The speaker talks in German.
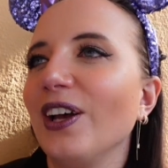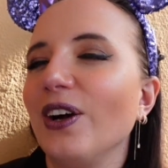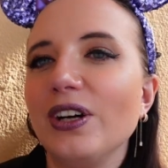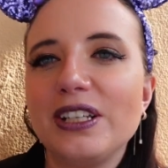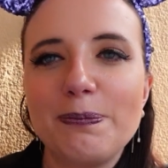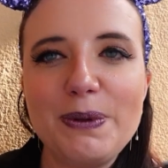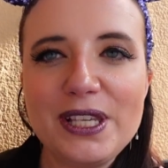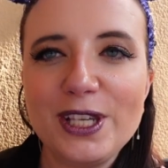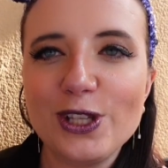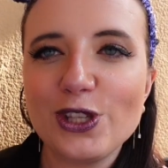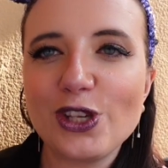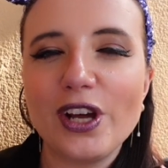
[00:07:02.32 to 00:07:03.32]
und ein
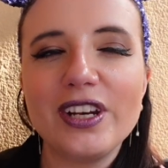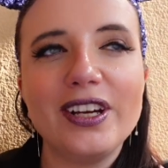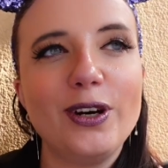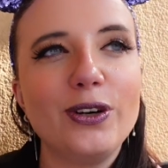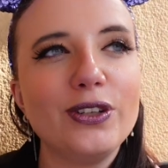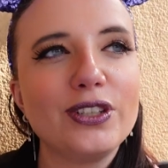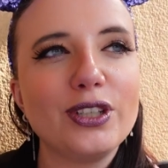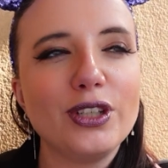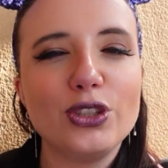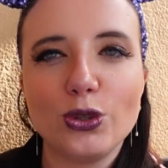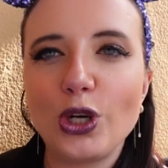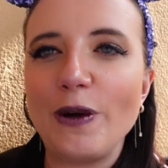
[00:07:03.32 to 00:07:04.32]
bisschen Sonne und
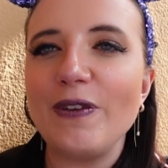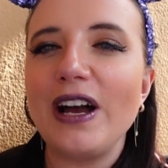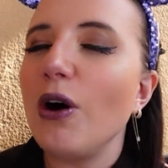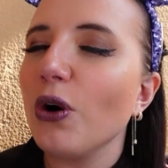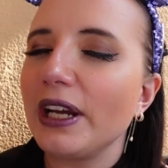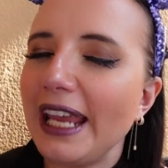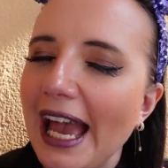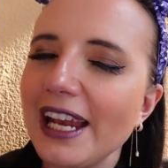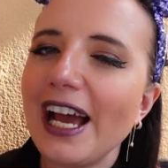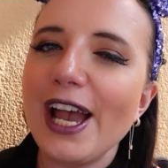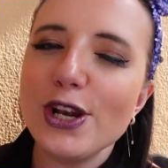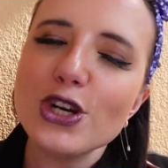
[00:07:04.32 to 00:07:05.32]
äh, so können wir auch gern
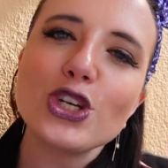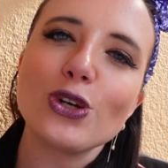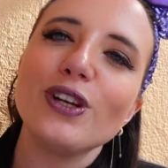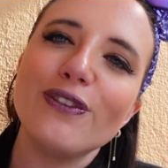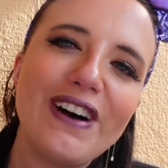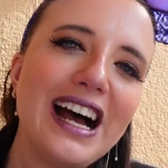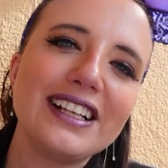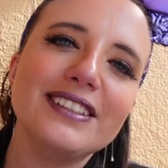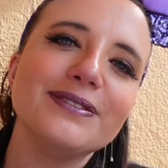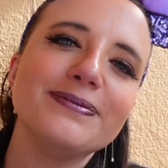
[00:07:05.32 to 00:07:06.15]
eine Stunde warten.